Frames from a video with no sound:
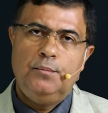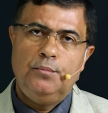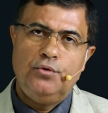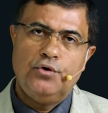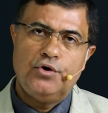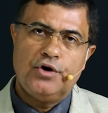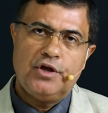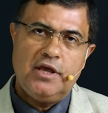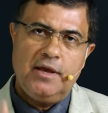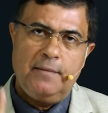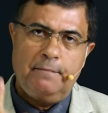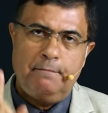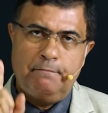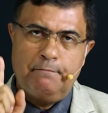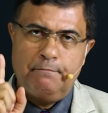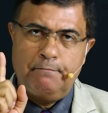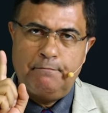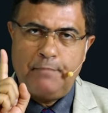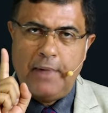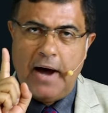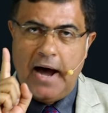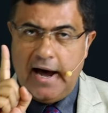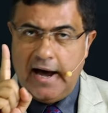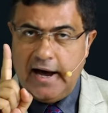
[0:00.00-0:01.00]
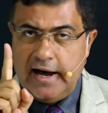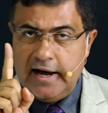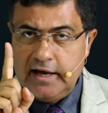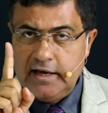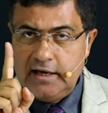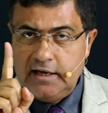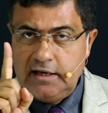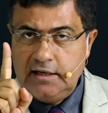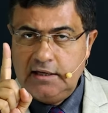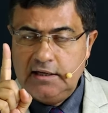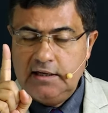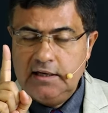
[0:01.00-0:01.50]
Porque
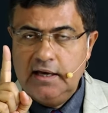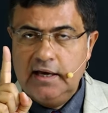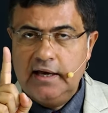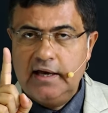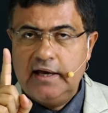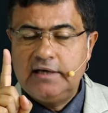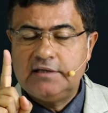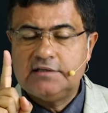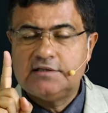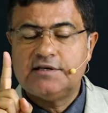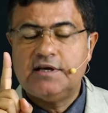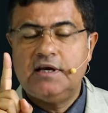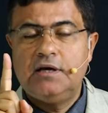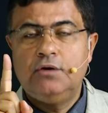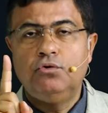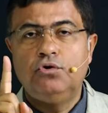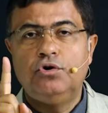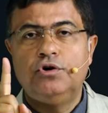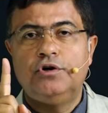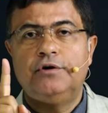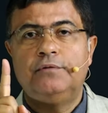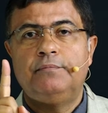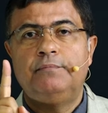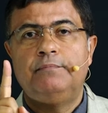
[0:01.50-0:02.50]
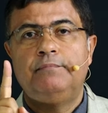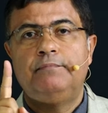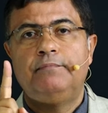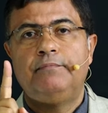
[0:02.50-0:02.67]
Pai é Senhor,